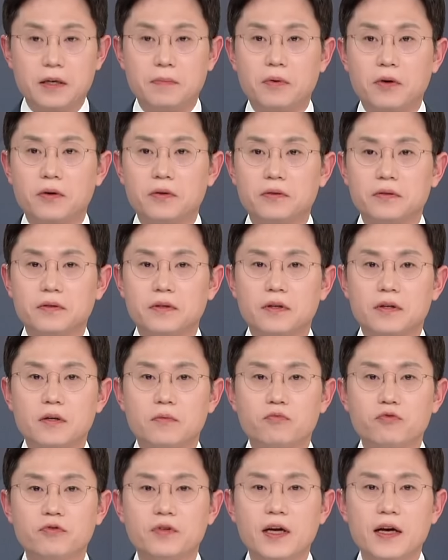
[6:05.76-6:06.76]
이번
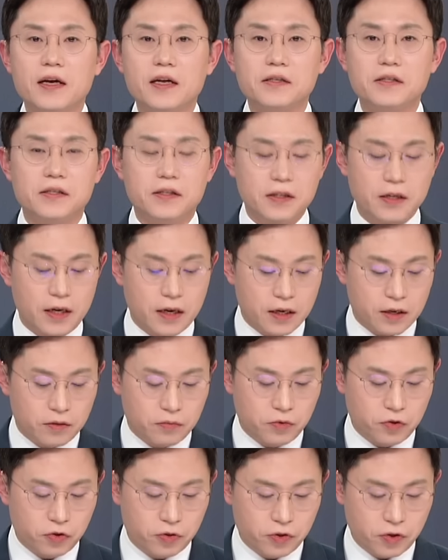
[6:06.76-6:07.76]
문다혜 씨의
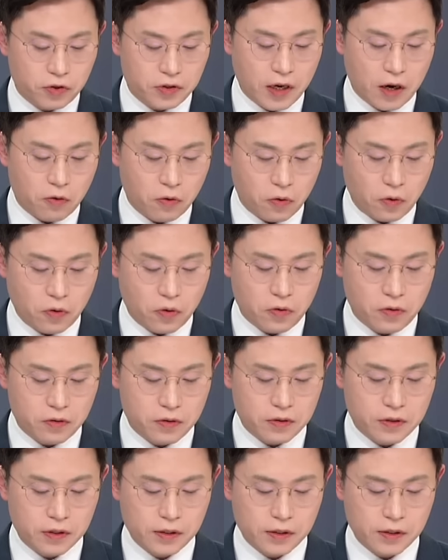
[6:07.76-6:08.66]
음주운전 사고로